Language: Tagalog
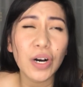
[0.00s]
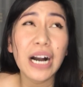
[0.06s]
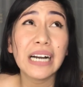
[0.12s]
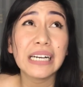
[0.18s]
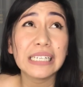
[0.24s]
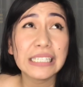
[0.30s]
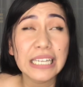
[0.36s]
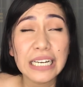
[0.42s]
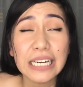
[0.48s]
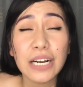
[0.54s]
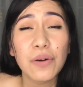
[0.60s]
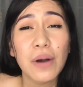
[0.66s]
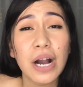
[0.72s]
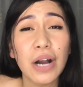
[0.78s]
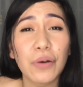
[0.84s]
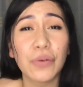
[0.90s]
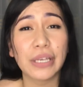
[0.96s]
ang
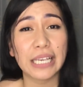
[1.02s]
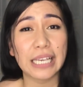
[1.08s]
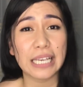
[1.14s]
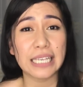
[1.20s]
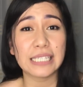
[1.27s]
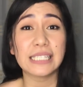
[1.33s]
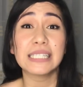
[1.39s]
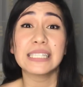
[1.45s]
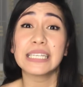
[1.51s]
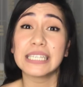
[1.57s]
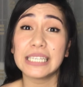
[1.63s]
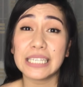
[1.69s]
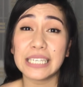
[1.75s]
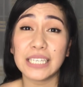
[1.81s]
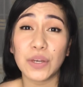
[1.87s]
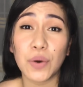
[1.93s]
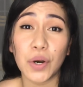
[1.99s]
ginagawa ko is
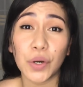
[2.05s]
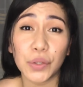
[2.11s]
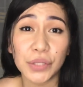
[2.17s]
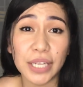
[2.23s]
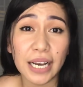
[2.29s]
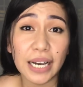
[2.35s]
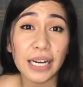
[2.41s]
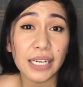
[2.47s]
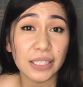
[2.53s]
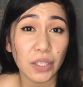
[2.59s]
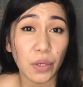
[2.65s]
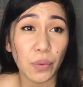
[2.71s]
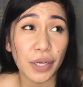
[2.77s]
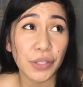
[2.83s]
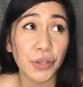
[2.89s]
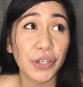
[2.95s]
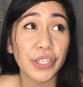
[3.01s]
naghihinaw ako ng katawan or